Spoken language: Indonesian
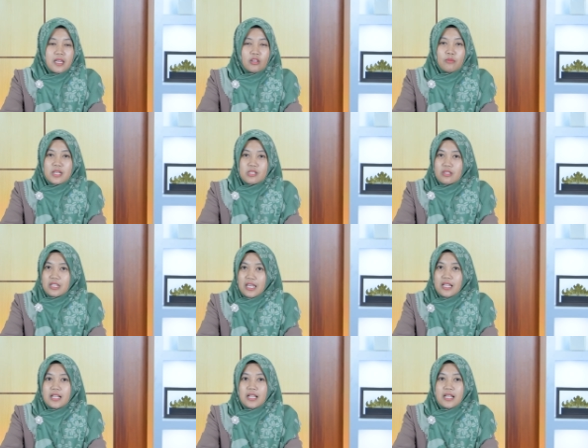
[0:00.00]
Itu
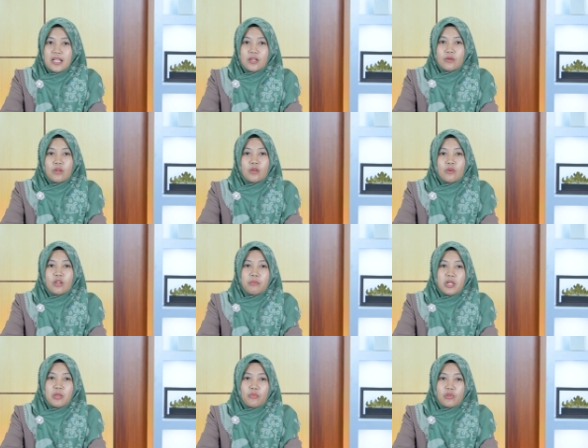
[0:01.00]
maksudnya adalah
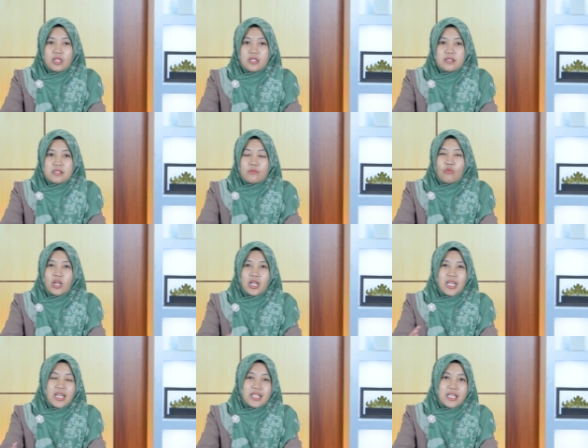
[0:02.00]
kurikulum meliputi semua
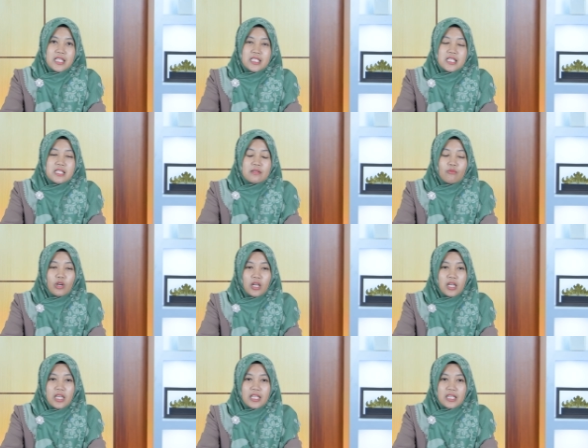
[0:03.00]
kegiatan. Jadi semua
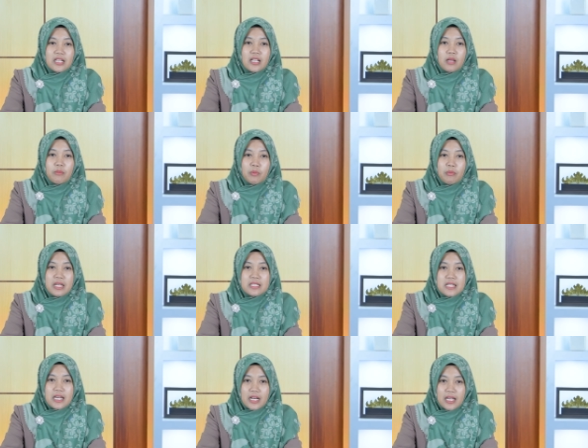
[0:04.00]
kegiatan dalam
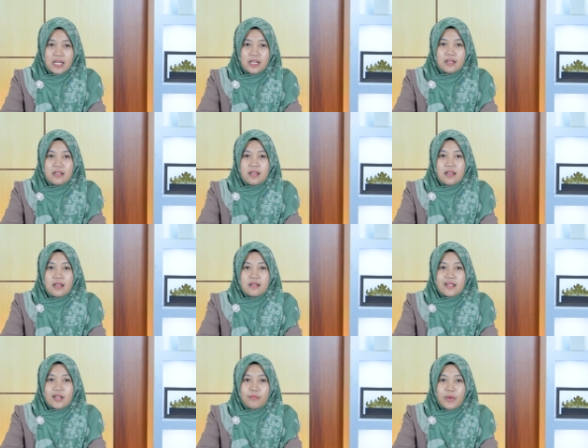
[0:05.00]
pembelajaran
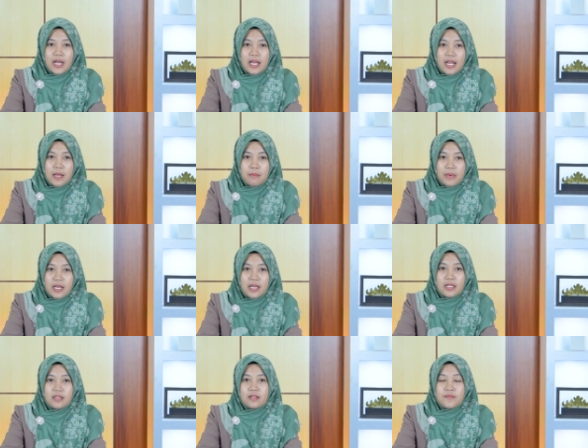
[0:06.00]
dan
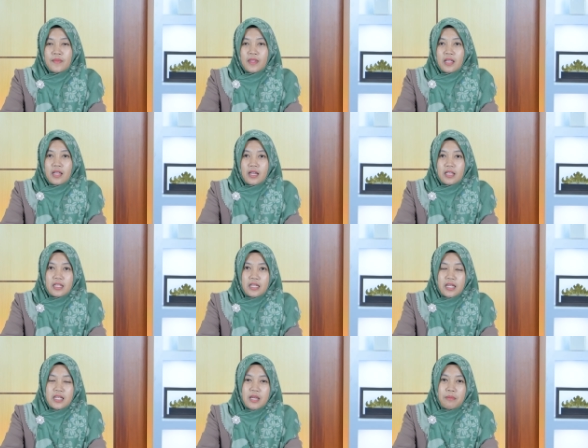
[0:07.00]
pengalaman
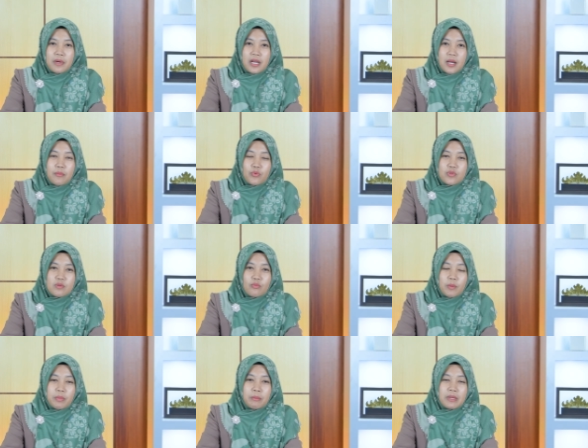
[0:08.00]
ketika dia mengampu
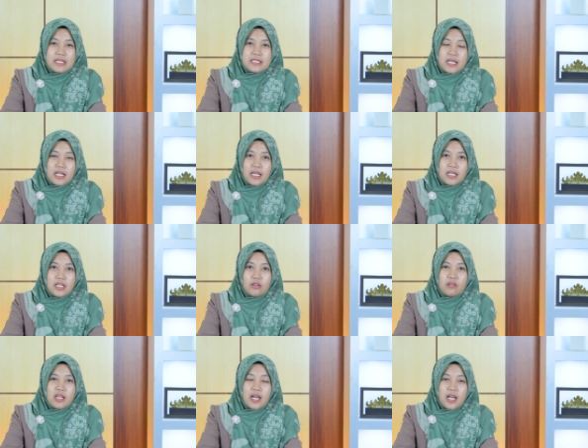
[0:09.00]
sebuah pembelajaran
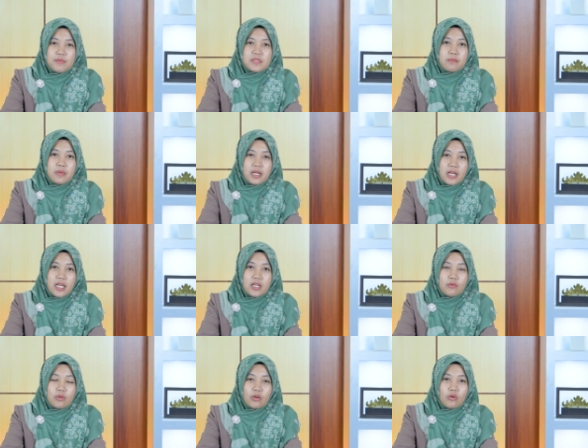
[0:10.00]
itu dianggap
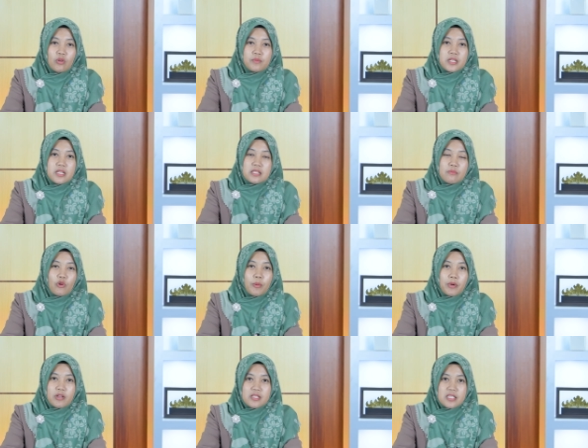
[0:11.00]
sebagai kurikulum. Jadi
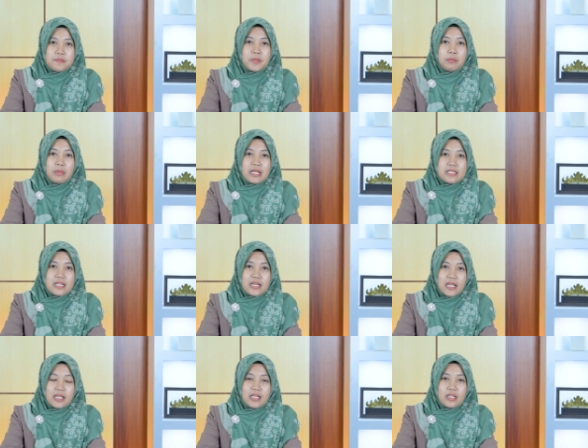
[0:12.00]
semua proses
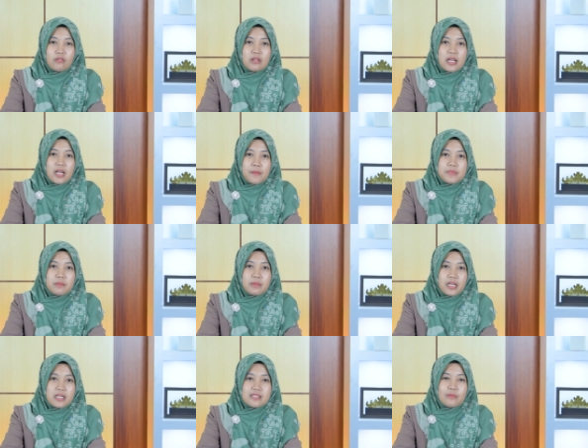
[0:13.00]
pembelajaran itu dianggap
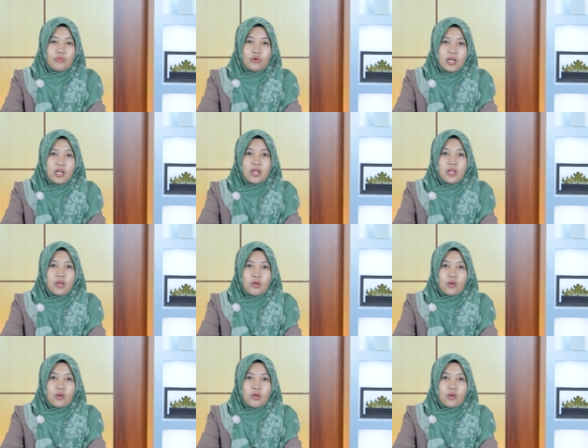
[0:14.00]
sebagai sebuah